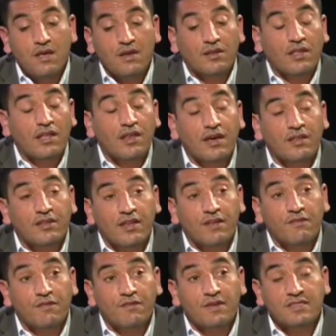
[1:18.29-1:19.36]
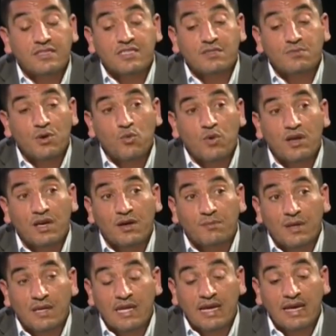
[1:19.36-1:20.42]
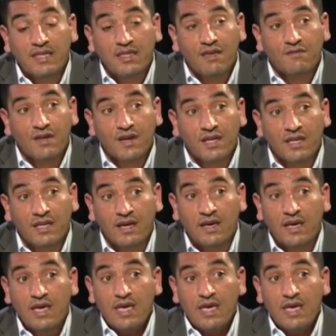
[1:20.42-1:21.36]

نكن لي غادي اس اسمي ولا باللي غاكا فراكين